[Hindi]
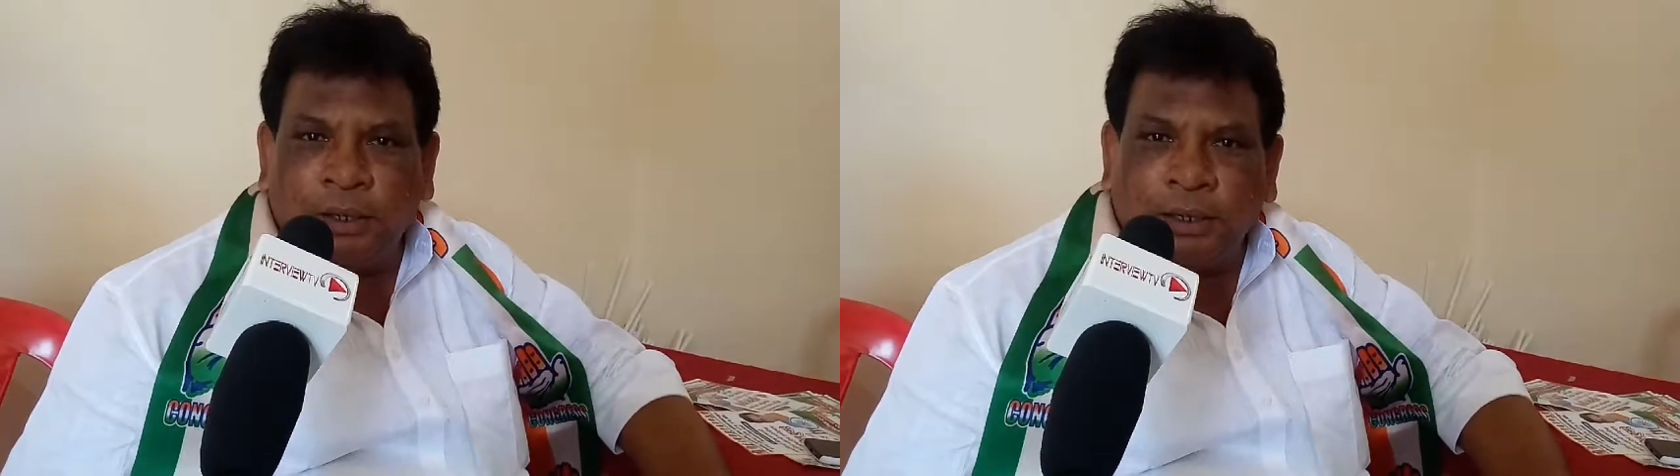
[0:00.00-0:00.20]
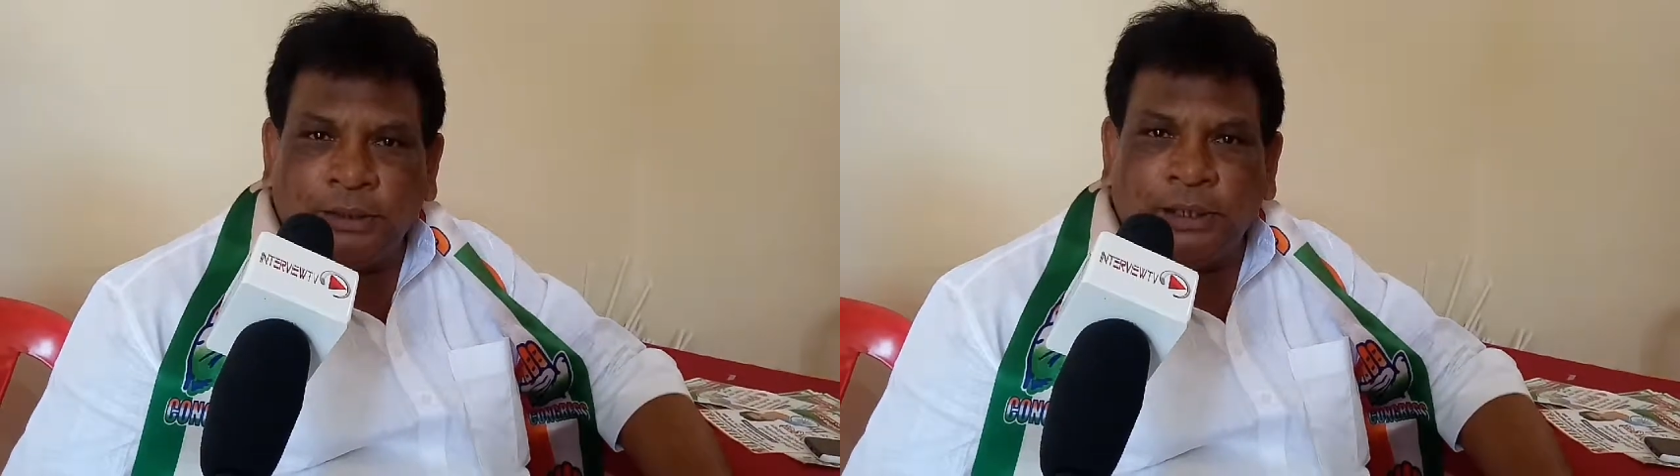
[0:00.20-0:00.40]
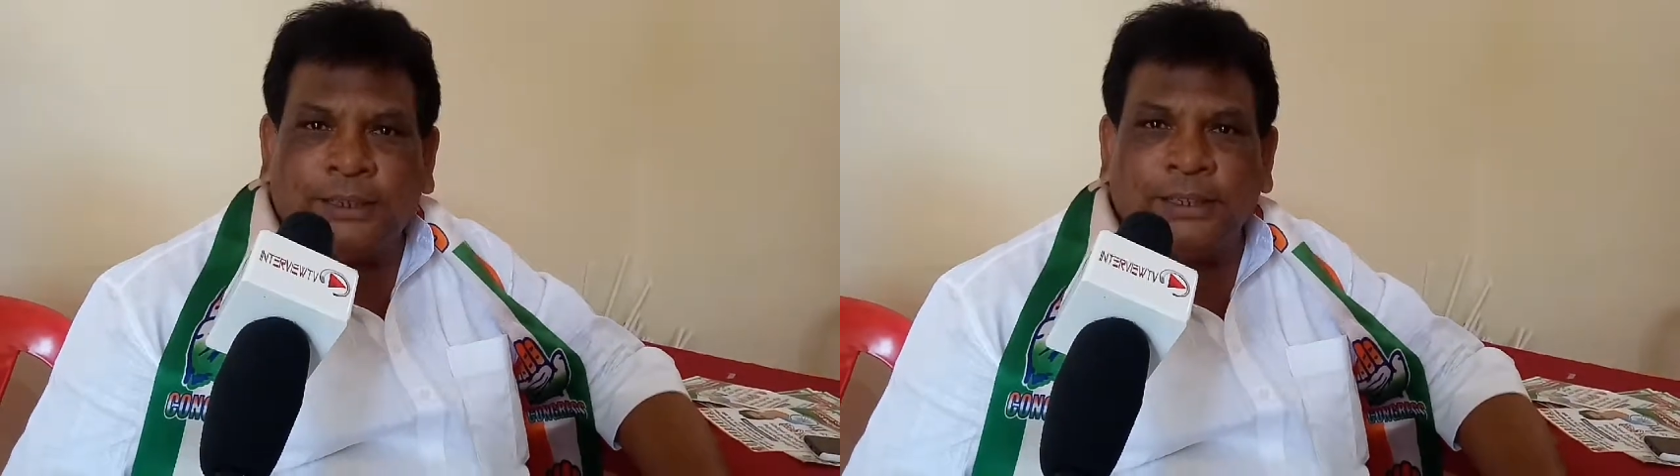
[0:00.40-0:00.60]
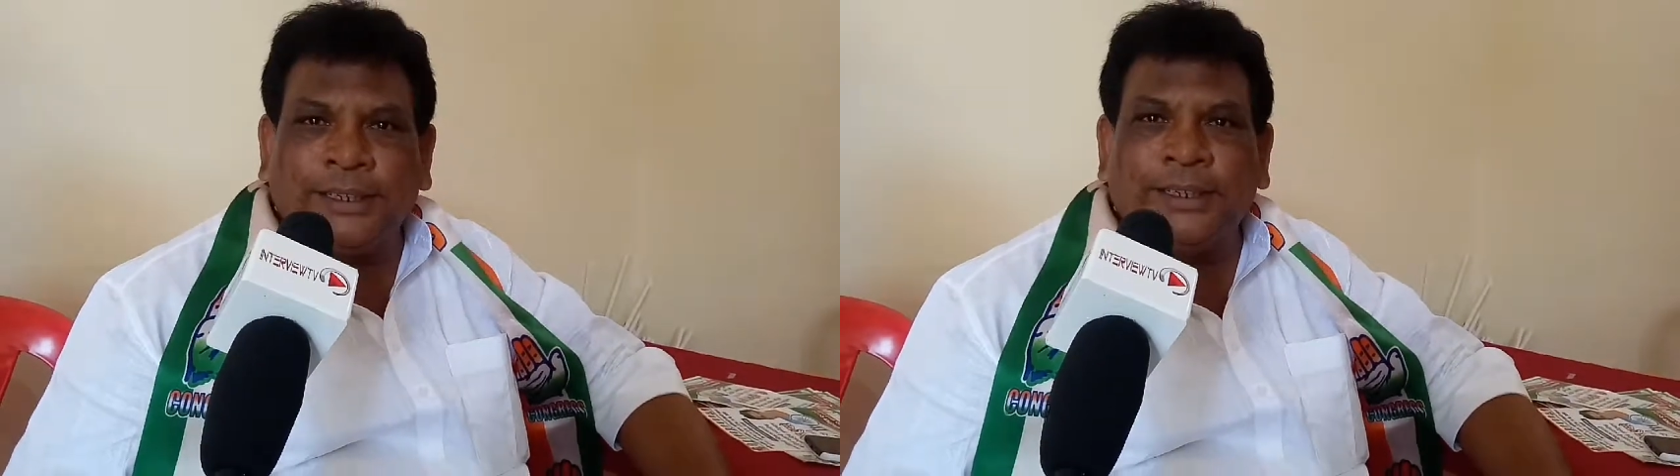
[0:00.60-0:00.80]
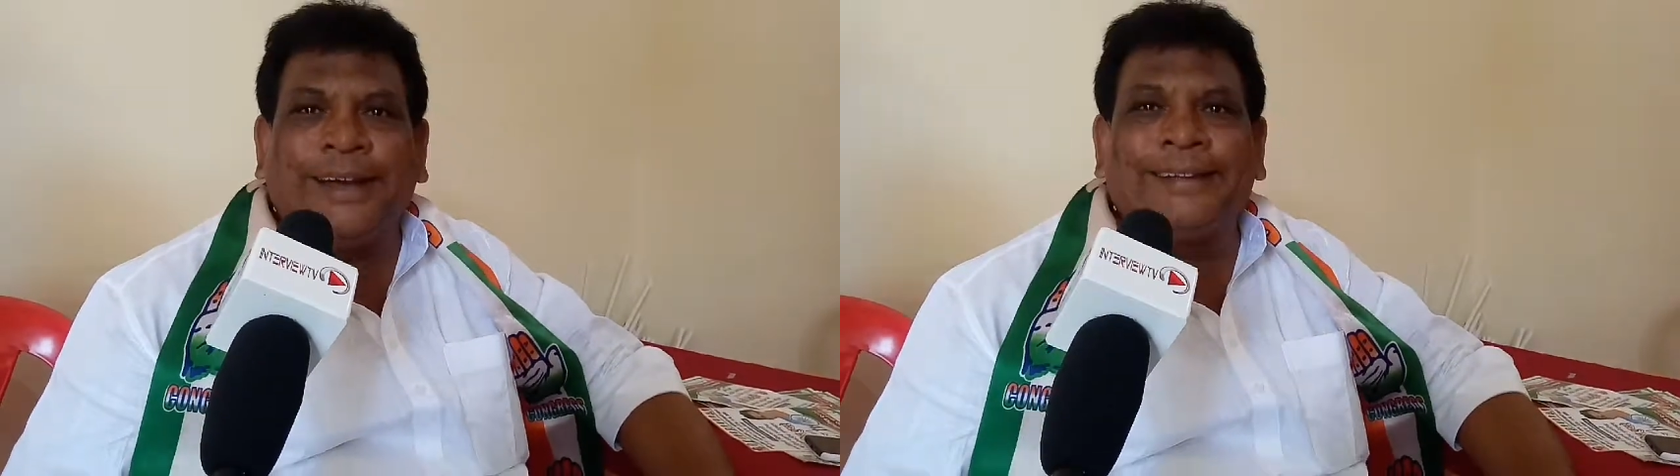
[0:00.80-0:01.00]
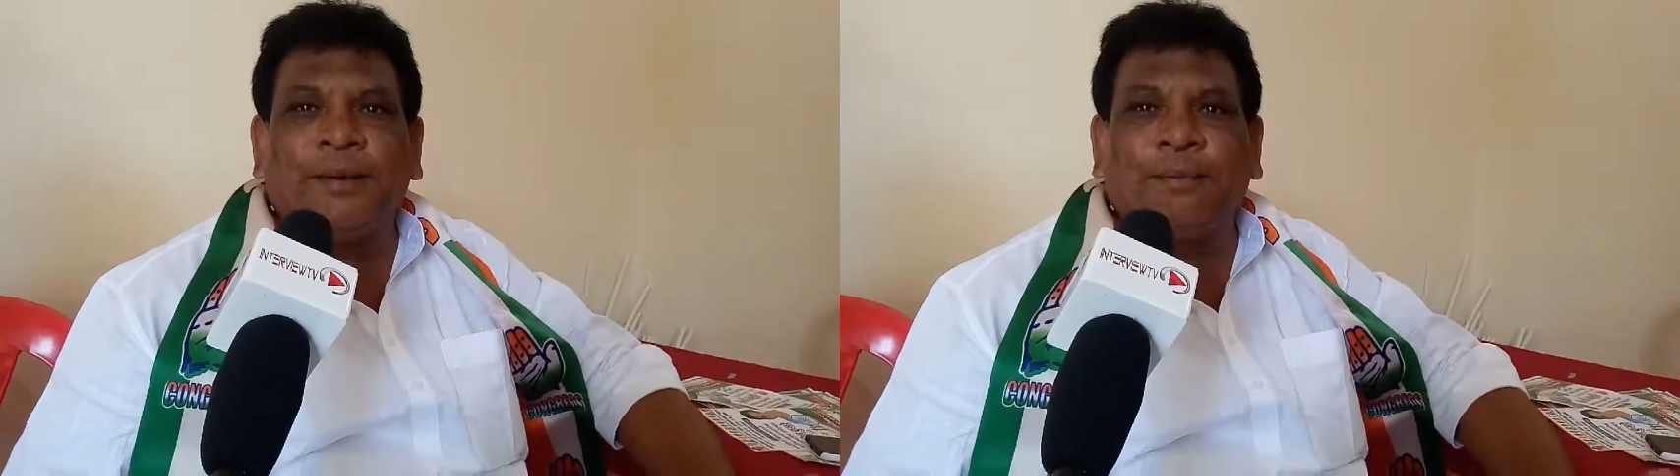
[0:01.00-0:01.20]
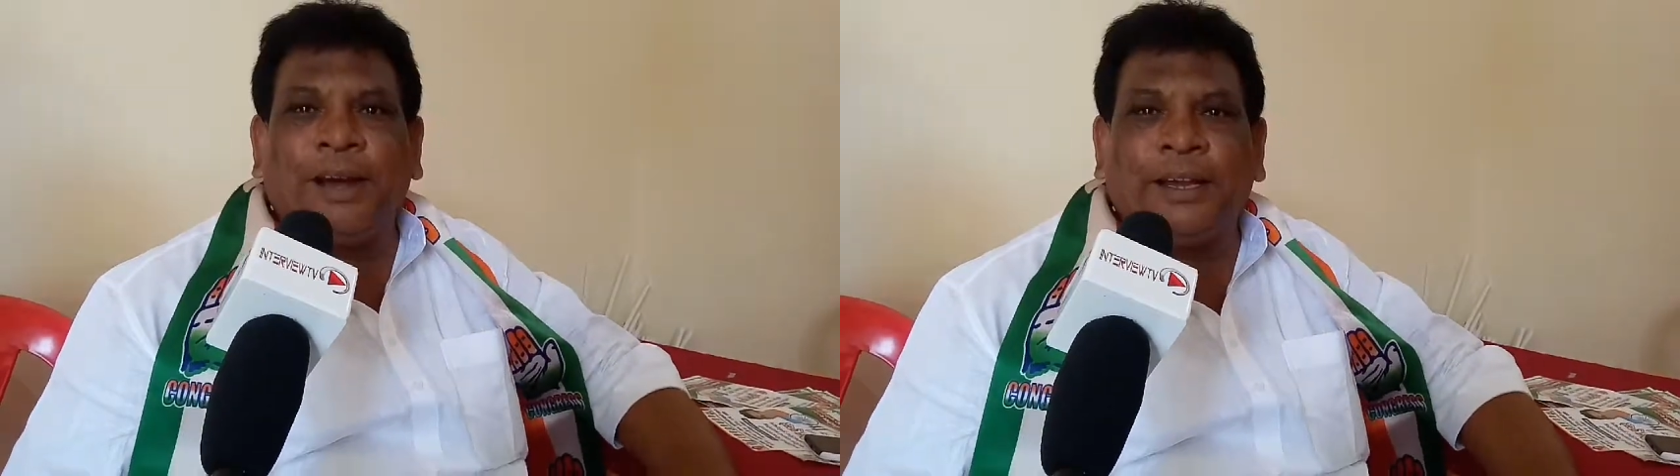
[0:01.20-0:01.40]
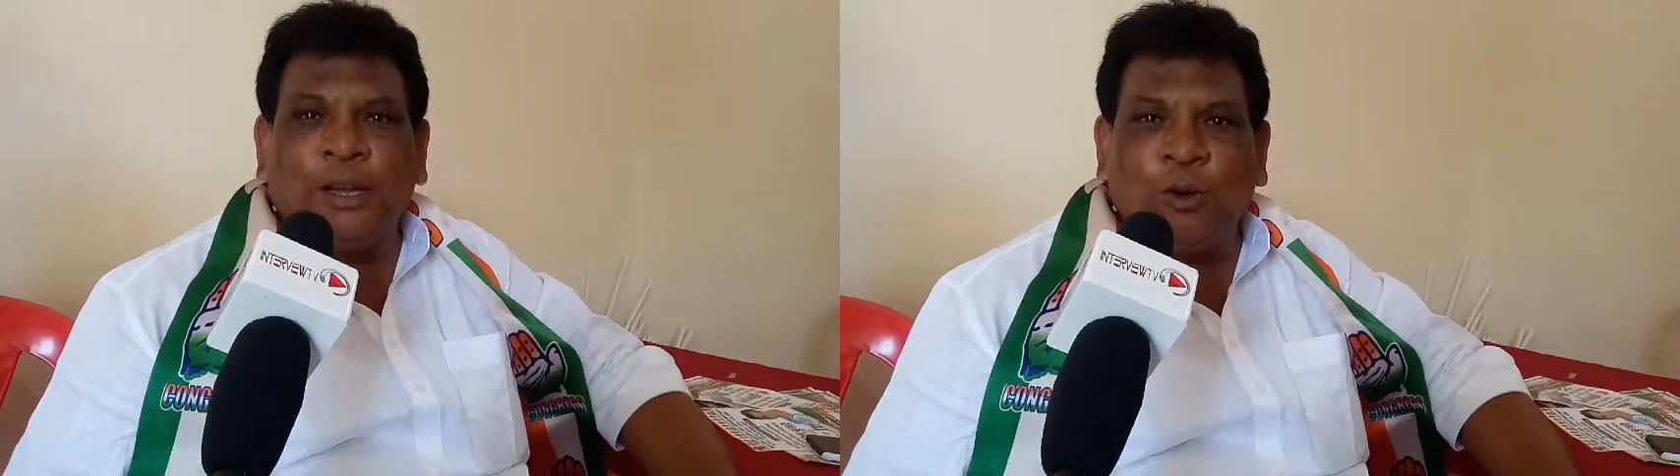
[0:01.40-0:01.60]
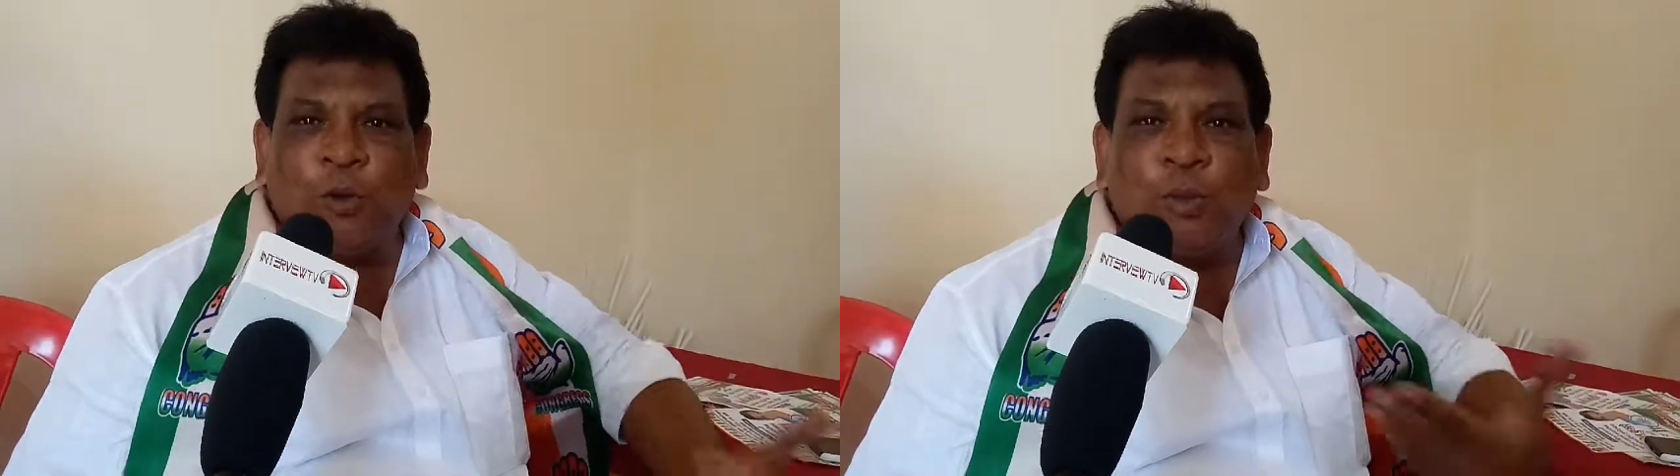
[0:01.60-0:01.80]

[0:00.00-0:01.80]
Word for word: जैसे कि अदर पार्टी के लोग